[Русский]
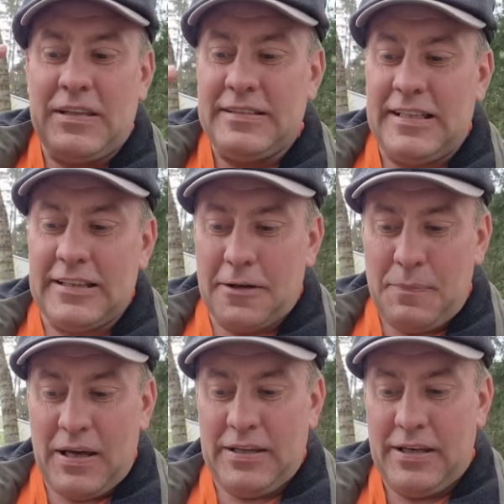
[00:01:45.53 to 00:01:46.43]
кинотеатр
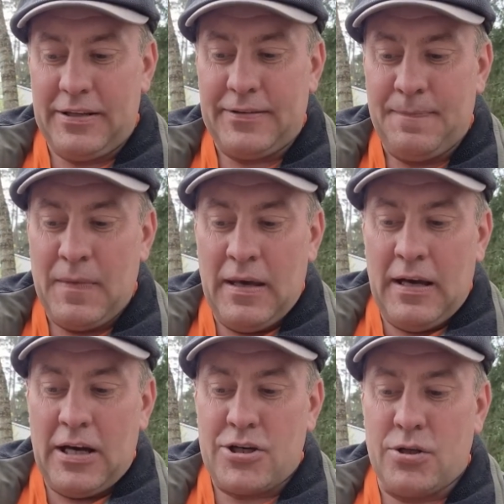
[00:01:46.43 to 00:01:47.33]
«Пионерис».
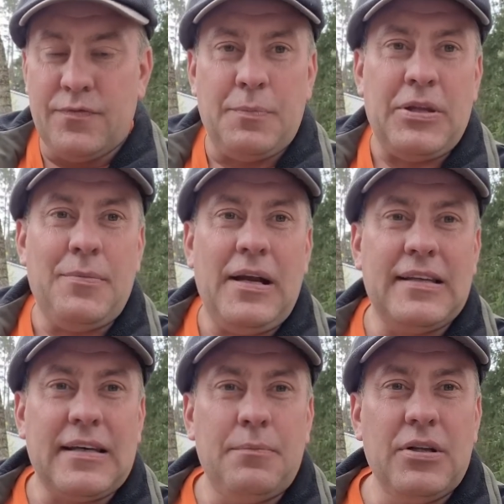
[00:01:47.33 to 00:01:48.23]
А Чтобы вы понимали,
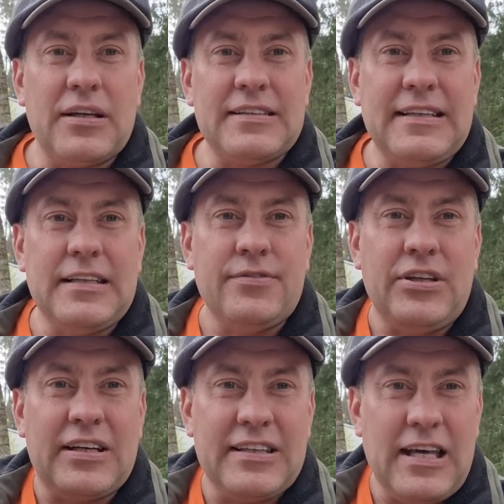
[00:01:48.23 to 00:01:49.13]
там было
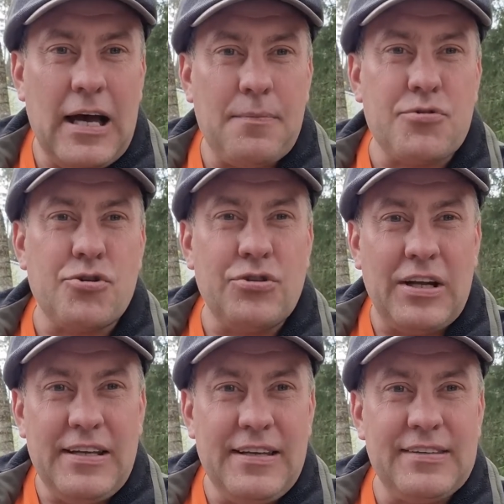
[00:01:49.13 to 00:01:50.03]
расследование КНАП,
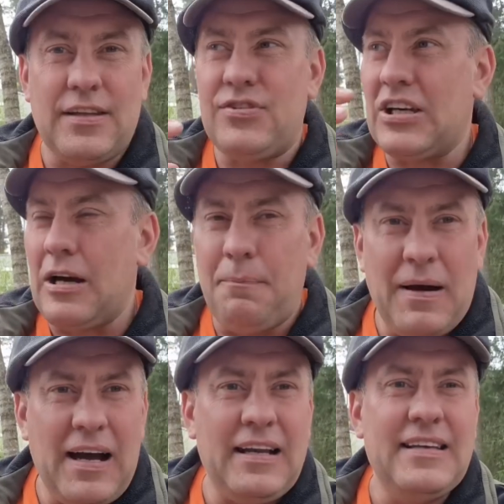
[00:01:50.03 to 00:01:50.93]
журналисты, все
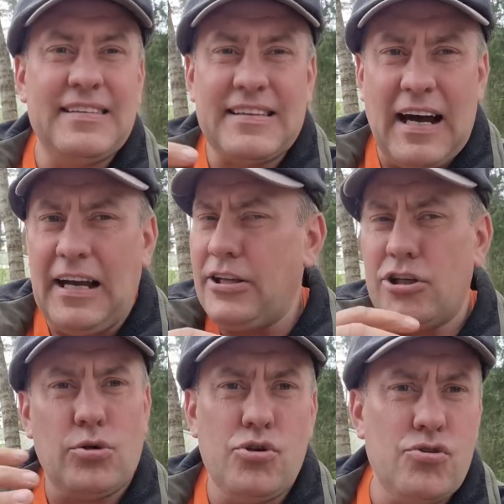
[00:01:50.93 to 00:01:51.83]
копали, искали,
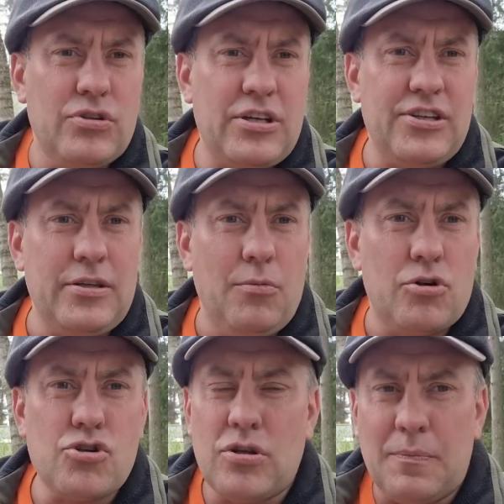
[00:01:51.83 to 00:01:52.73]
никто ничего найти не мог,
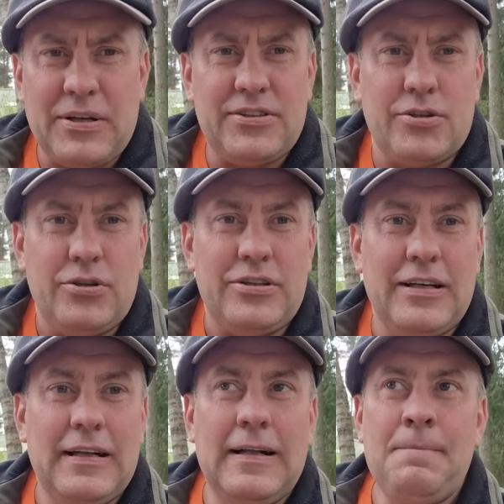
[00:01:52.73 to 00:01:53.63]
что там происходит.
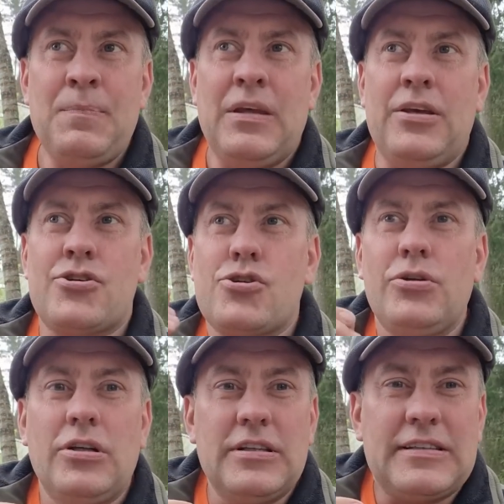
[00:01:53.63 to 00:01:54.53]
И что
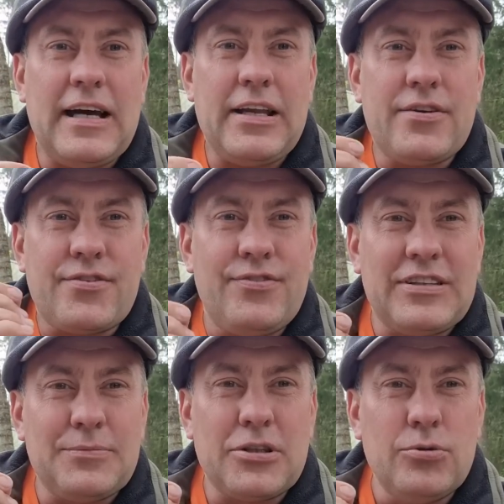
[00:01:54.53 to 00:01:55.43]
делает Каринч в
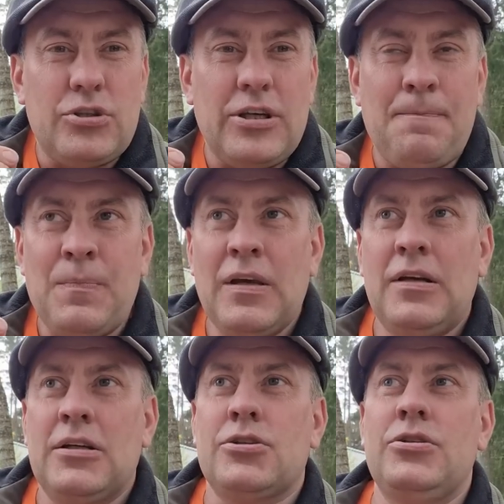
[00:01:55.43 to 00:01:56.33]
этом случае?
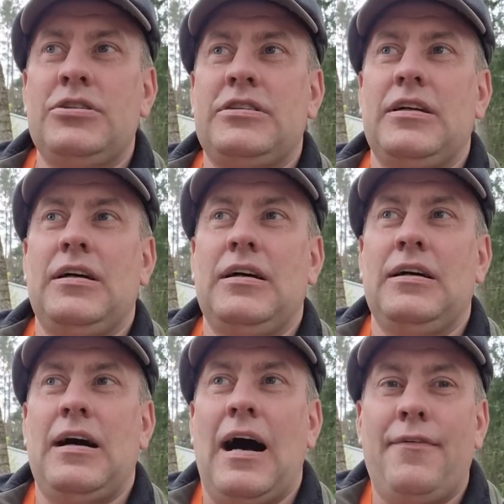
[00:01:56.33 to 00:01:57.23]
То есть э,
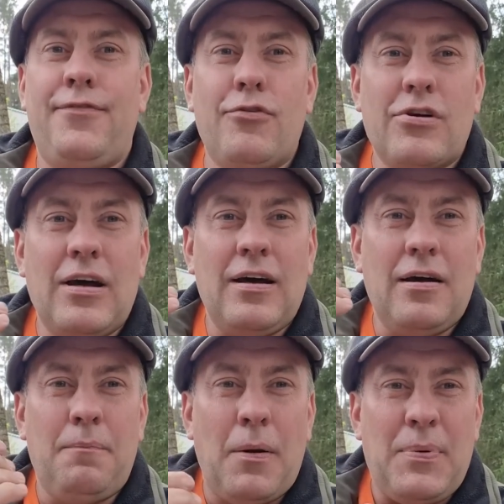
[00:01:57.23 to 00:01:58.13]

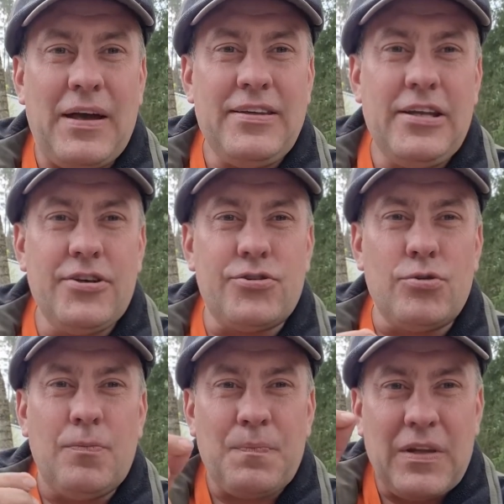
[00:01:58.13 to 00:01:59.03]
афера по
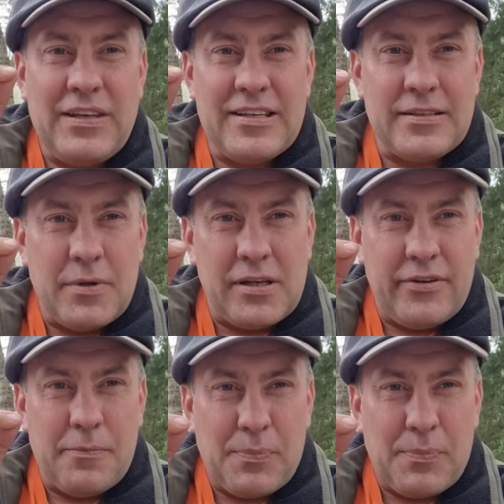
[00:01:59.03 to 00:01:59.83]
пионерису, если мы говорим